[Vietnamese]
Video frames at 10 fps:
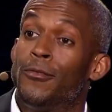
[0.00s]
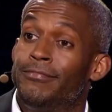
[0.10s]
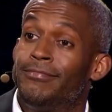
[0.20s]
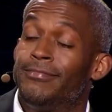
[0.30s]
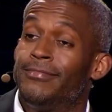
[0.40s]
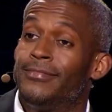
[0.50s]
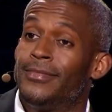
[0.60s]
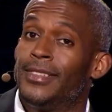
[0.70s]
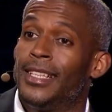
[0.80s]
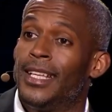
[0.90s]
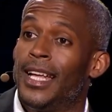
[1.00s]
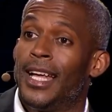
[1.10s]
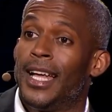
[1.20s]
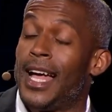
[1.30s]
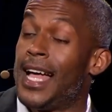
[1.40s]
Vậy,
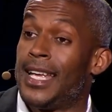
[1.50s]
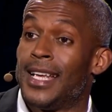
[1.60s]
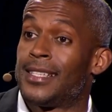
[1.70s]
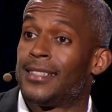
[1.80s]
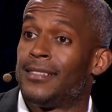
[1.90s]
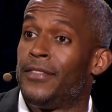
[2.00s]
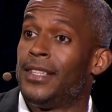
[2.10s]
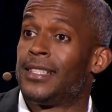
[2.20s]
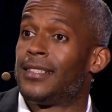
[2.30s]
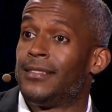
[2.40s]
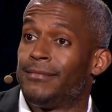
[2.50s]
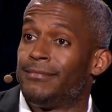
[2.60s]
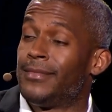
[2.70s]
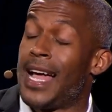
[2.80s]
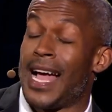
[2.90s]
Philip à, tôi phải cảm ơn anh
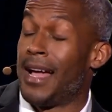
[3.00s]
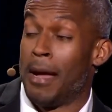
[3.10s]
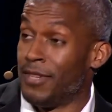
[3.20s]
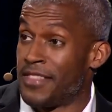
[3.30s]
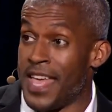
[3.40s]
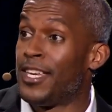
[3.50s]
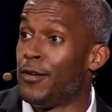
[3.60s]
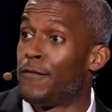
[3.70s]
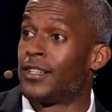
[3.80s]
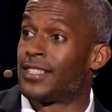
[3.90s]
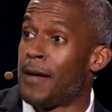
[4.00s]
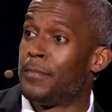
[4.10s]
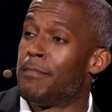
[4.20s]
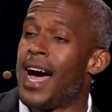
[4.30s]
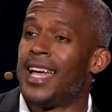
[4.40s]
đã ghé qua. Ý
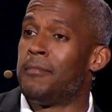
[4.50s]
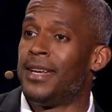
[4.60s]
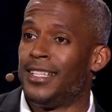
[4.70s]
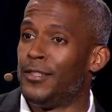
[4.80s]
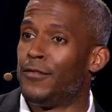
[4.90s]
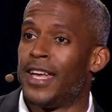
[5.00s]
tôi là anh đã cung cấp